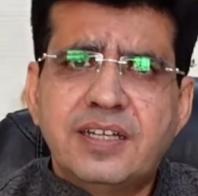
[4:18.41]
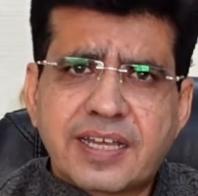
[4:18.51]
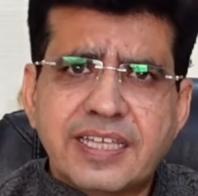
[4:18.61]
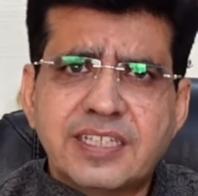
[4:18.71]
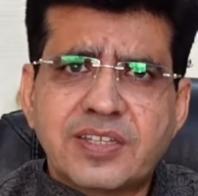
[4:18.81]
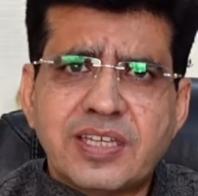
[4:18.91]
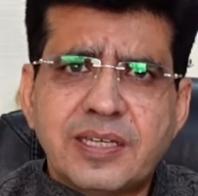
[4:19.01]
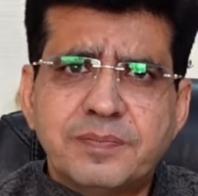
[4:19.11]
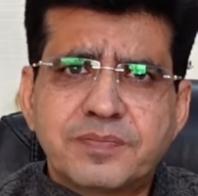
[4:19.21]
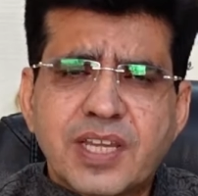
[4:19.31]
ढके जाते
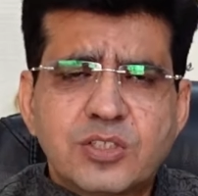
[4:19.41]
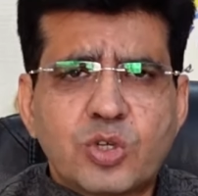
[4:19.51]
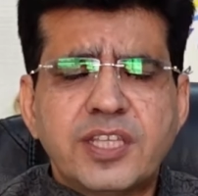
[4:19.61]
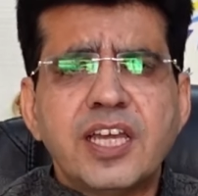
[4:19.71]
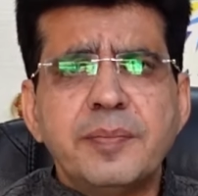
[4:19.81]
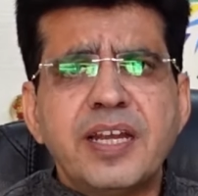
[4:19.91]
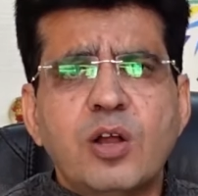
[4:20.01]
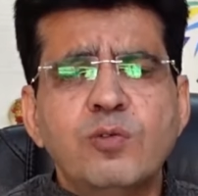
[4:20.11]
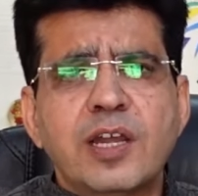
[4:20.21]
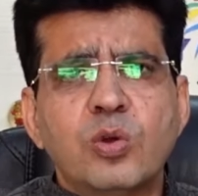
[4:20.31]
हैं चौथे घर में
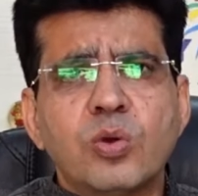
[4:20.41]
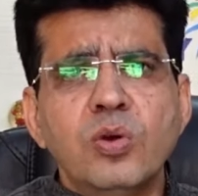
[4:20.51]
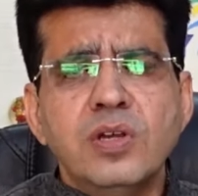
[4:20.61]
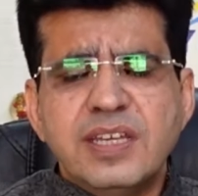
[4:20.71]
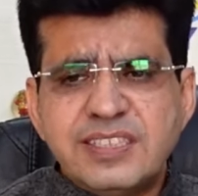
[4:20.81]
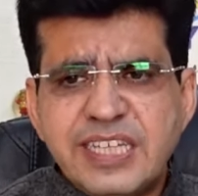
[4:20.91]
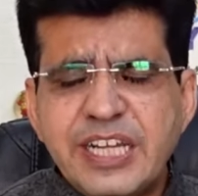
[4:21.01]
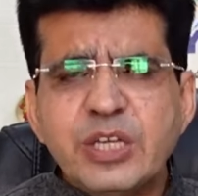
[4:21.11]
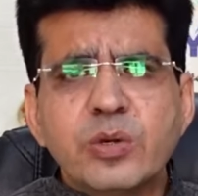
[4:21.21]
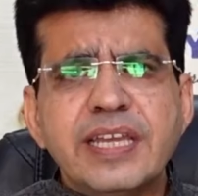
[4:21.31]
राहु वालों को
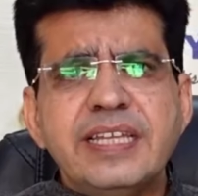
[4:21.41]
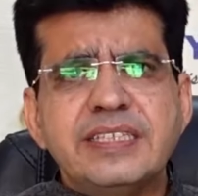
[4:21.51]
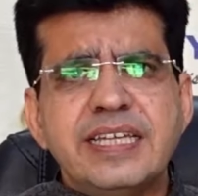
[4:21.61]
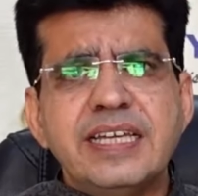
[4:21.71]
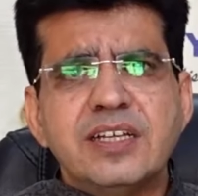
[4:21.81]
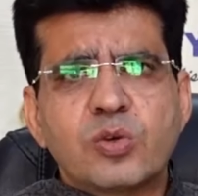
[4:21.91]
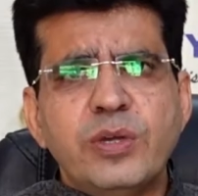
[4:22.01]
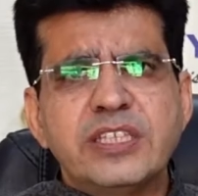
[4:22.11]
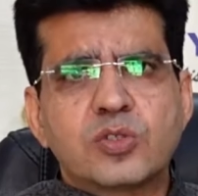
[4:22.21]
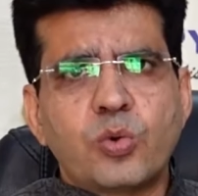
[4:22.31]
सीढ़ियों के नीचे
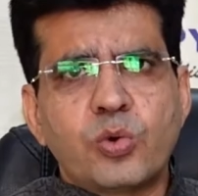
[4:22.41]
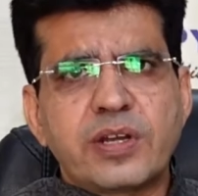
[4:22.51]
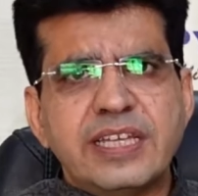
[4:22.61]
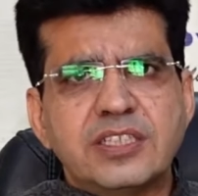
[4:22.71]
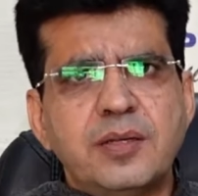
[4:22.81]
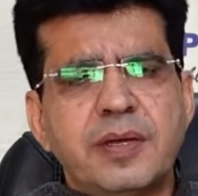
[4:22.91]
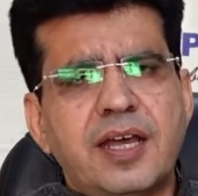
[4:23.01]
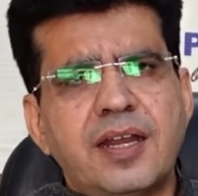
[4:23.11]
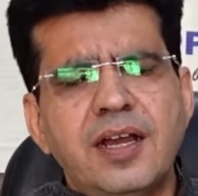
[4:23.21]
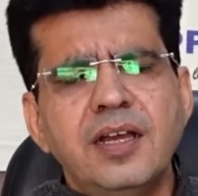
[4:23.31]
कोई स्टोर किचन
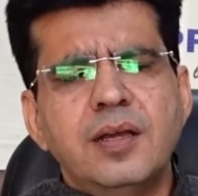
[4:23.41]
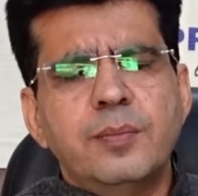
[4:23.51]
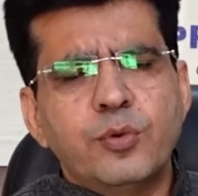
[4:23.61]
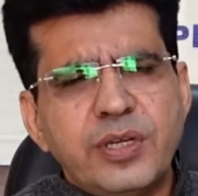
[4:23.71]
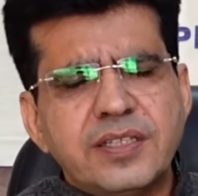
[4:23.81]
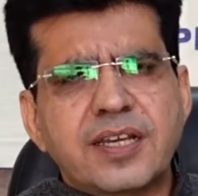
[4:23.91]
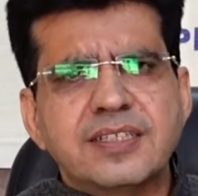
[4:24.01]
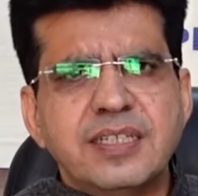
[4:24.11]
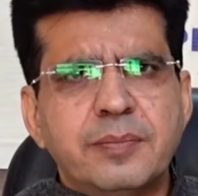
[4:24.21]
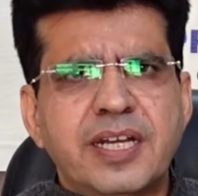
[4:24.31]
बनाना पूरी तरह
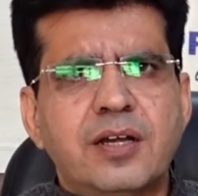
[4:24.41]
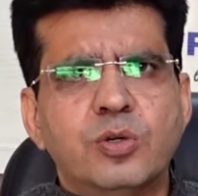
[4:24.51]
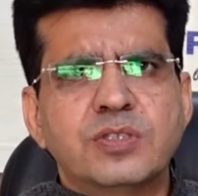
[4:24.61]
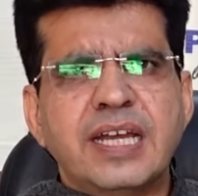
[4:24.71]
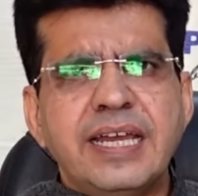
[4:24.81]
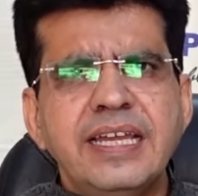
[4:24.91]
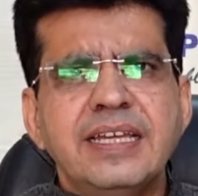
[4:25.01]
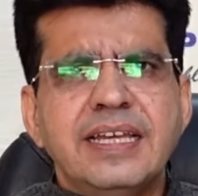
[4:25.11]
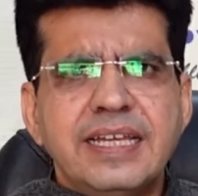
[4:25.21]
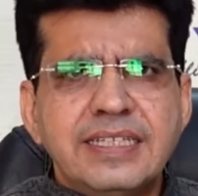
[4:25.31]
से मना होता है
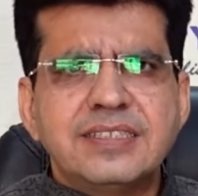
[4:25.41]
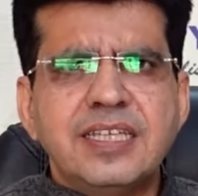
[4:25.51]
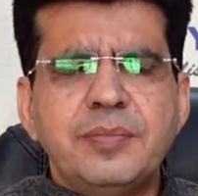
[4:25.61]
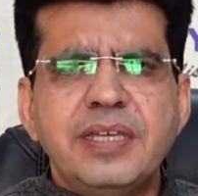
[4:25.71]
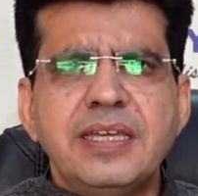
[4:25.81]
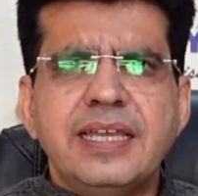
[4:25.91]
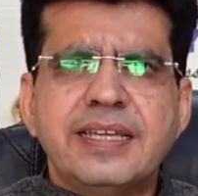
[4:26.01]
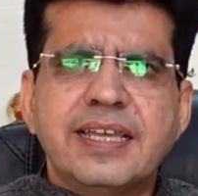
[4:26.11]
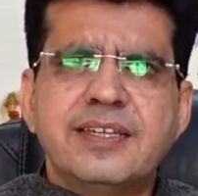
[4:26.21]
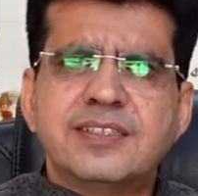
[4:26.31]
इससे भी
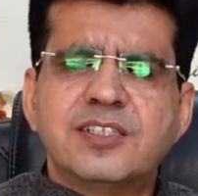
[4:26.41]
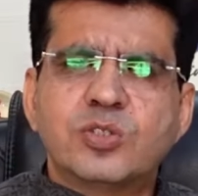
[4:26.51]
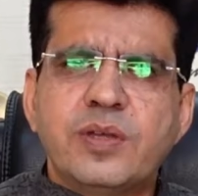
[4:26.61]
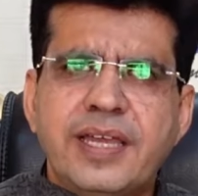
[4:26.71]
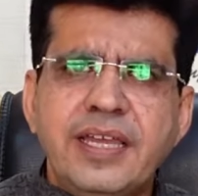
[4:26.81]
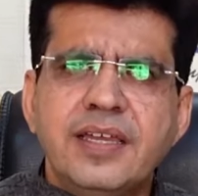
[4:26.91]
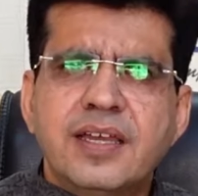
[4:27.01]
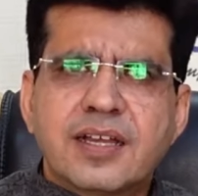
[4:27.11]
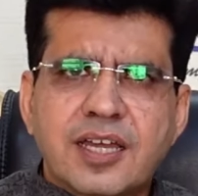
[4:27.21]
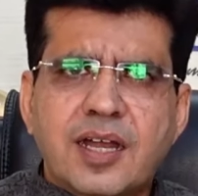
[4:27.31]
इनके रिजल्ट जो हैं
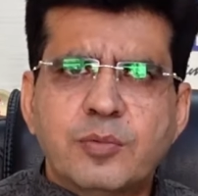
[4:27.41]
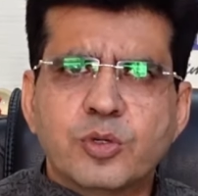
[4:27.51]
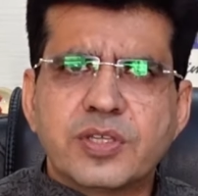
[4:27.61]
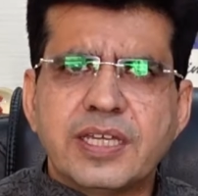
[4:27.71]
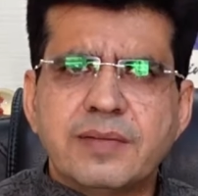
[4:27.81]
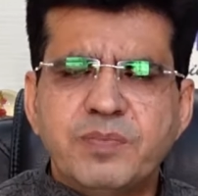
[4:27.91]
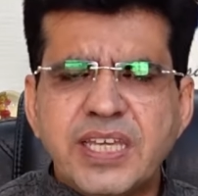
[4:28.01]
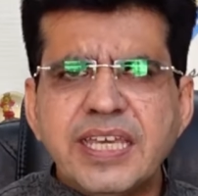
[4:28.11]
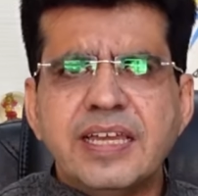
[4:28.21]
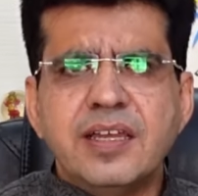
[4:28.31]
खराब होते हैं
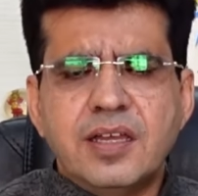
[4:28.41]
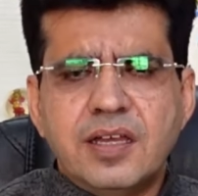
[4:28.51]
देखिए